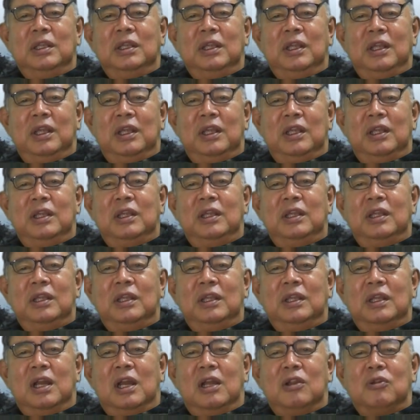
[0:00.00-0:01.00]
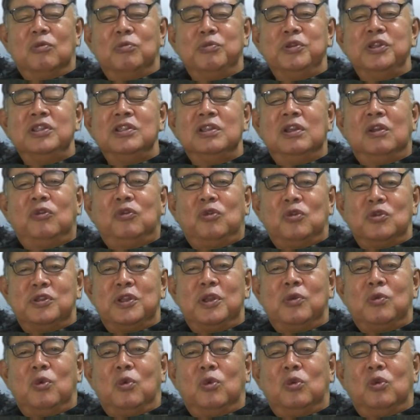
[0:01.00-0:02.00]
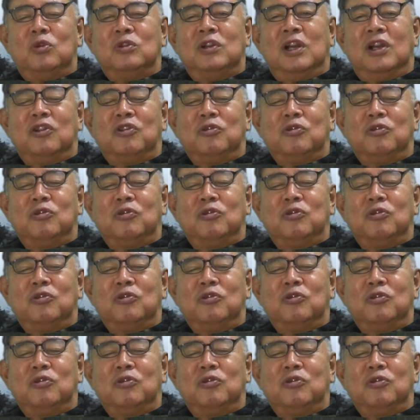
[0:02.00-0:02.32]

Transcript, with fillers: えー、あのビジネスとして広告が